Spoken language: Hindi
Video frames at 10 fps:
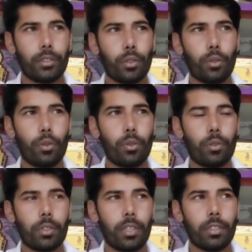जो
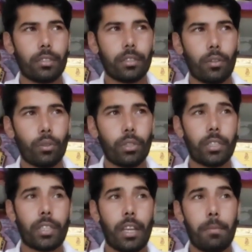हो
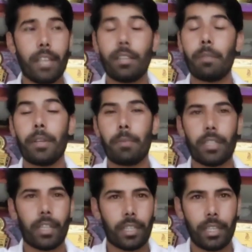सकता है भैंस अपने
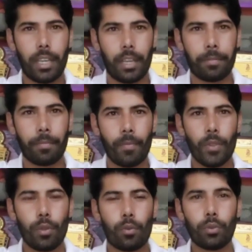पास अड़की है
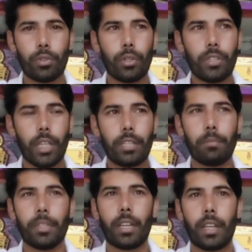जी उसको अच्छा
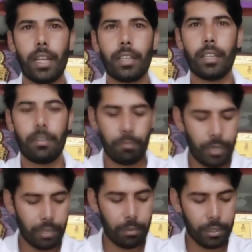सिमन रखाएंगे
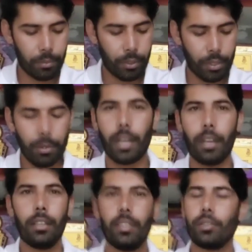जी, जी, ब्यूटी वाला
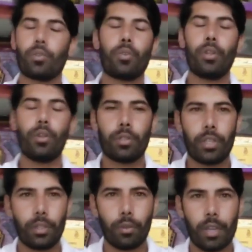जी, तो जी, कोई लॉस
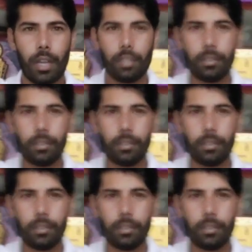नहीं होगा